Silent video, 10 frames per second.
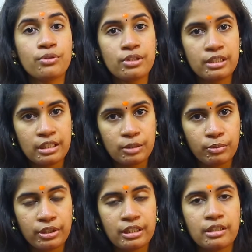ఫుడ్
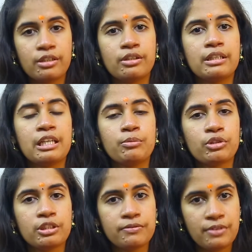తినకపోయినా డే
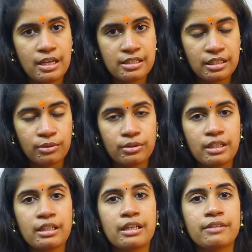మొత్తం ఫాస్టింగ్
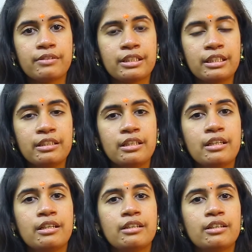ఉన్నా కానివ్వండి
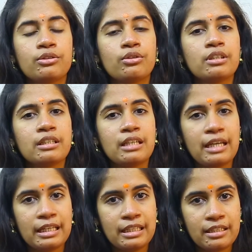తొందరగా
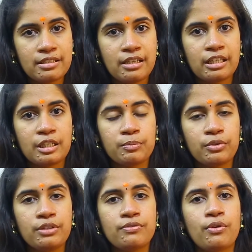హెడ్ఏక్ స్టార్ట్
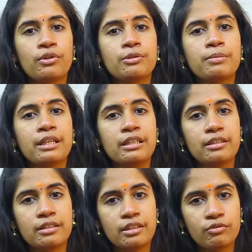అయిపోయి ఫాలోడ్ బై
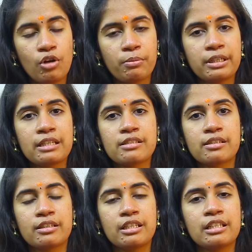
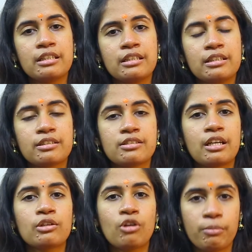వామిటింగ్స్ ఇది
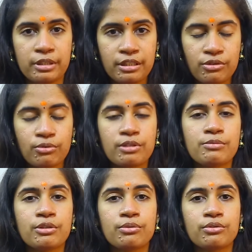చాలా కామన్గా
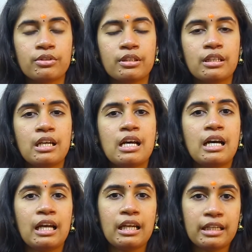చూడడం జరుగుతుంది
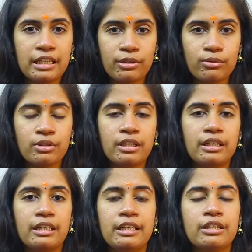అలాగే ఎక్కువగా
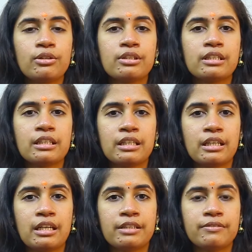ఎండలో తిరిగినా
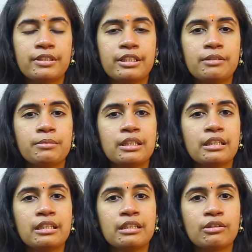కానివ్వండి
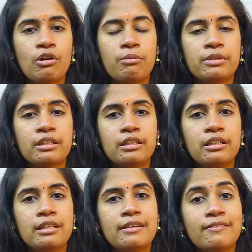మనకి కామన్గా
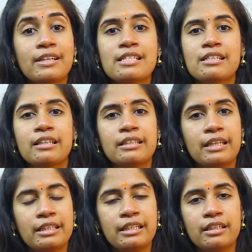వన్ సైడెడ్
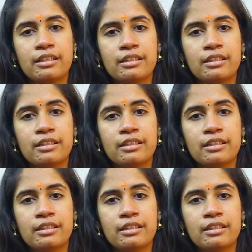హెడ్ ఏక్